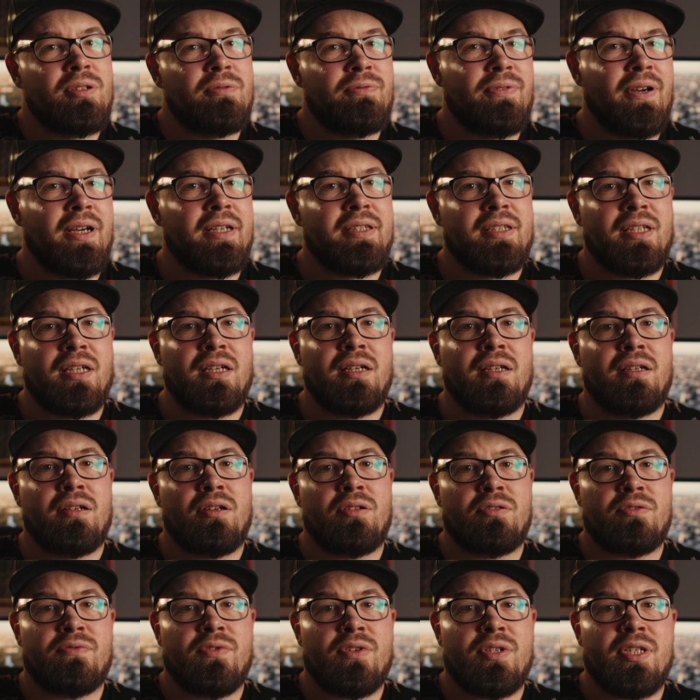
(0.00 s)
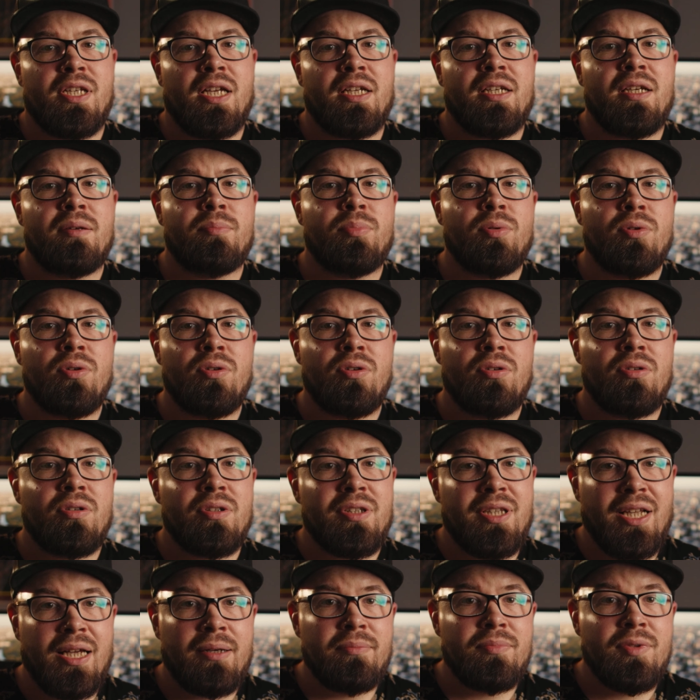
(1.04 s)
to fajne rozwiązanie, bo
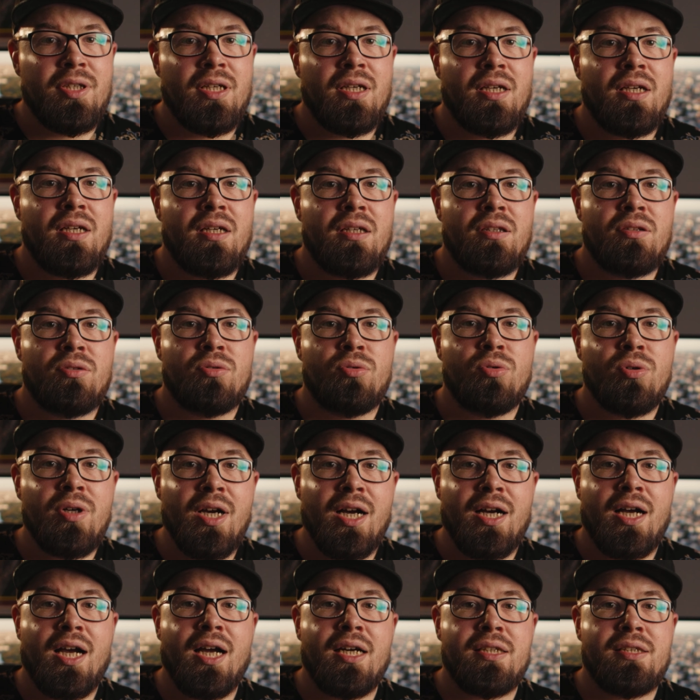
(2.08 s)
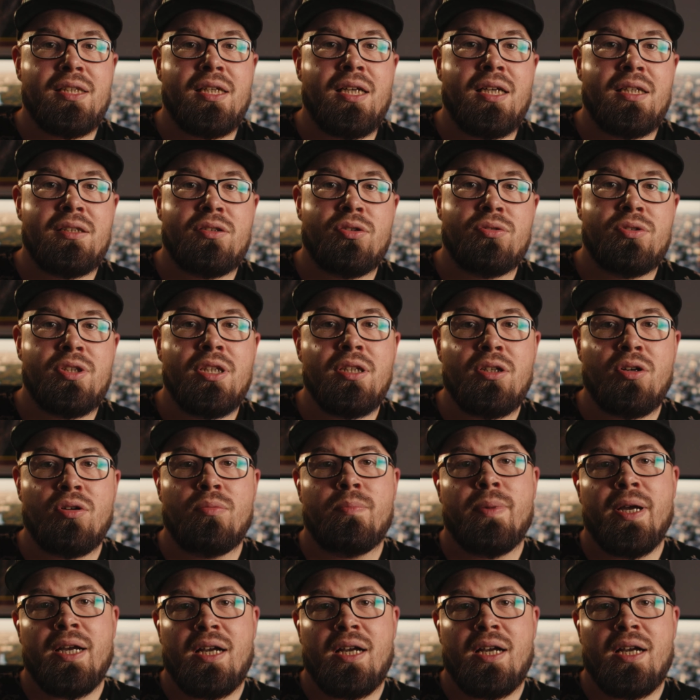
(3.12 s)
dla mnie druga karta to tylko